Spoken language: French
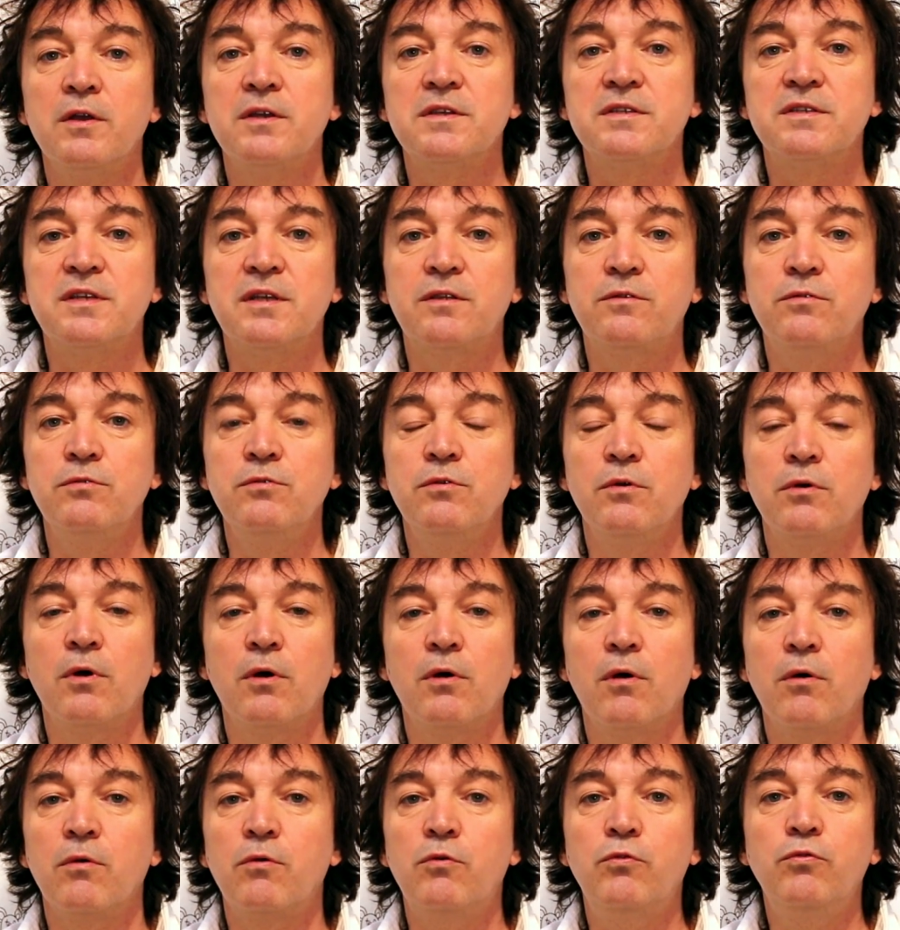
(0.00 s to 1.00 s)
c'est
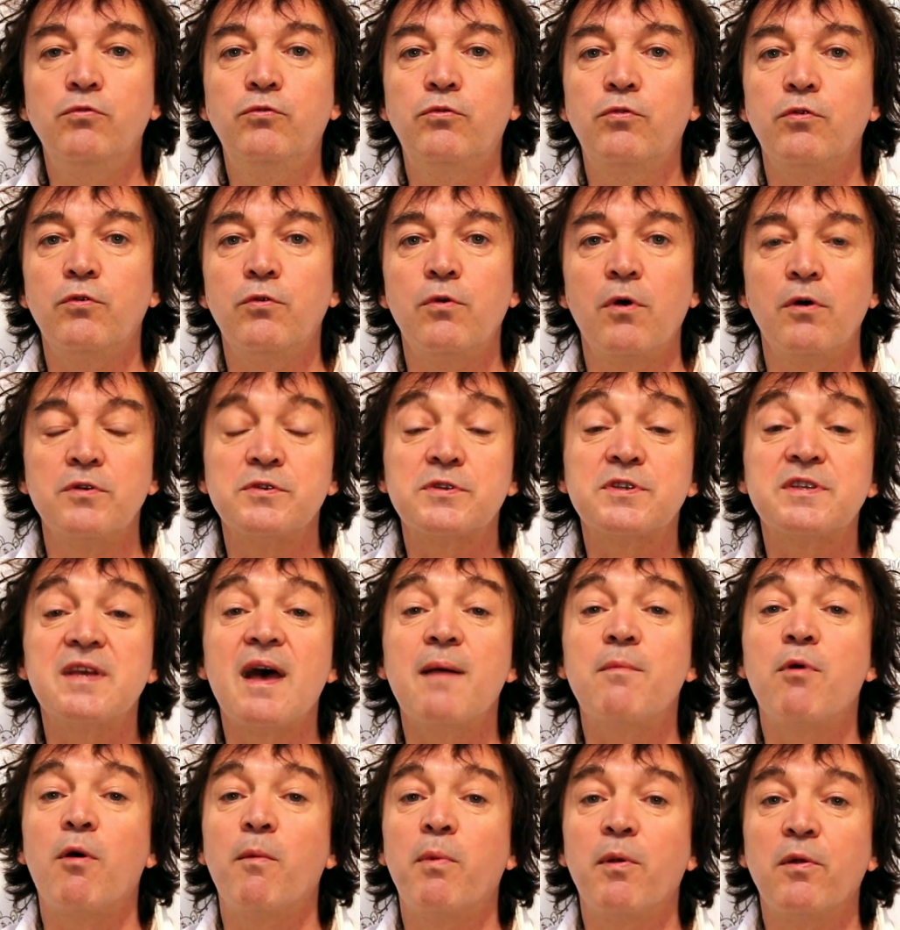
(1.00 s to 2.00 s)
un couteau, un
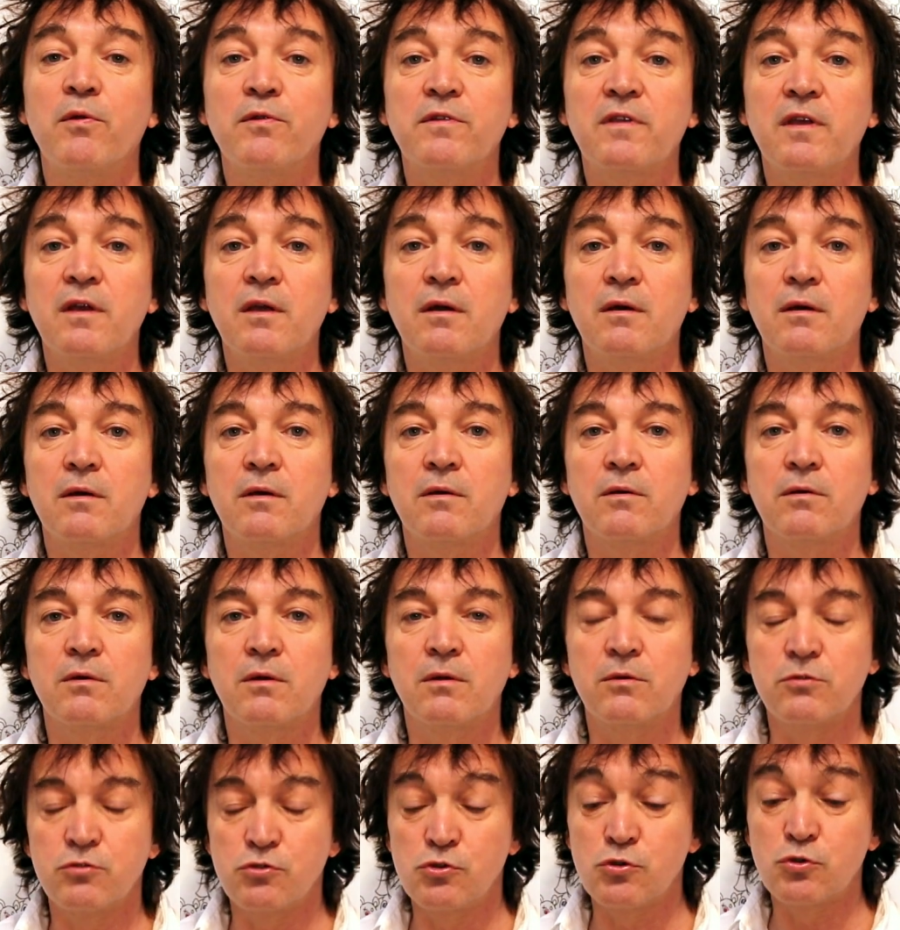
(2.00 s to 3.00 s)
sabre planté
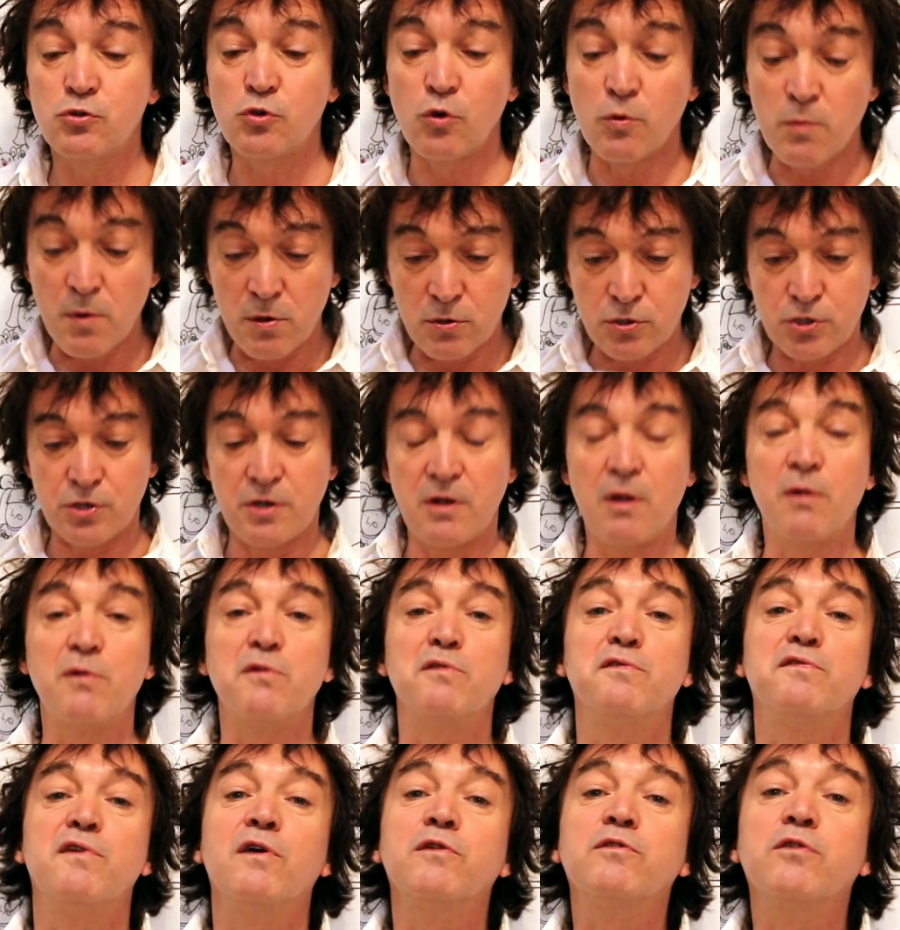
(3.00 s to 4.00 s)
jusqu'au manche, dans
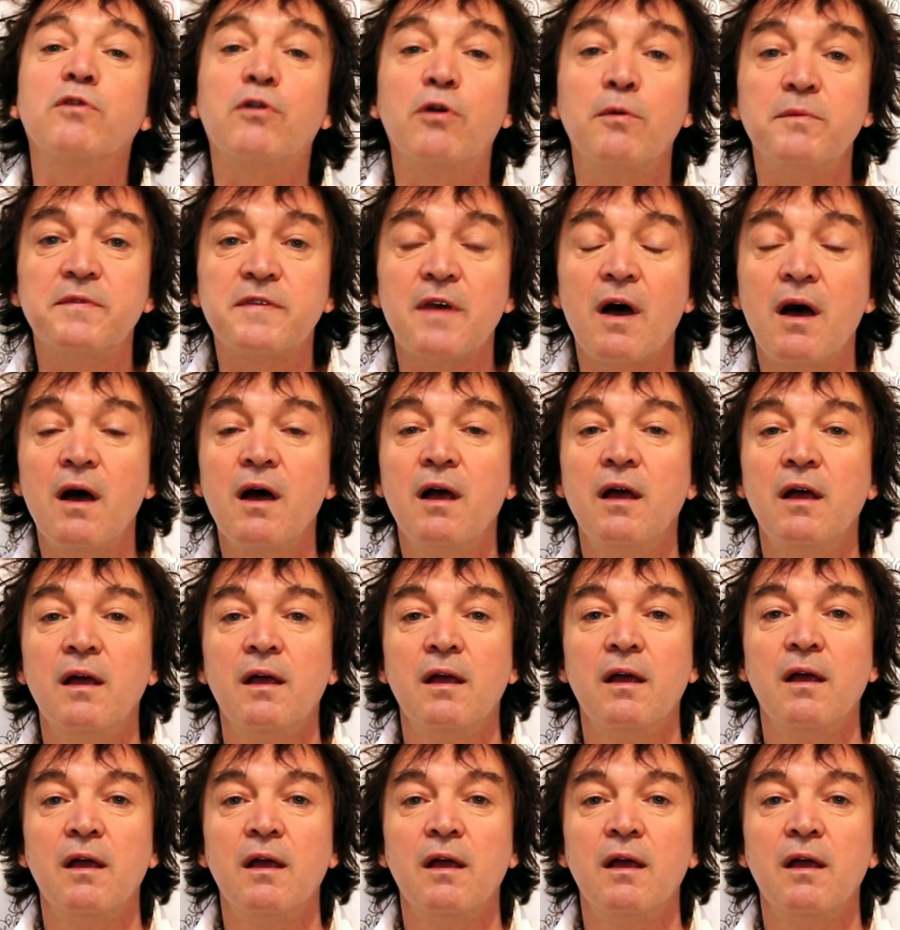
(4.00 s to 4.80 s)
le ventre comme ça.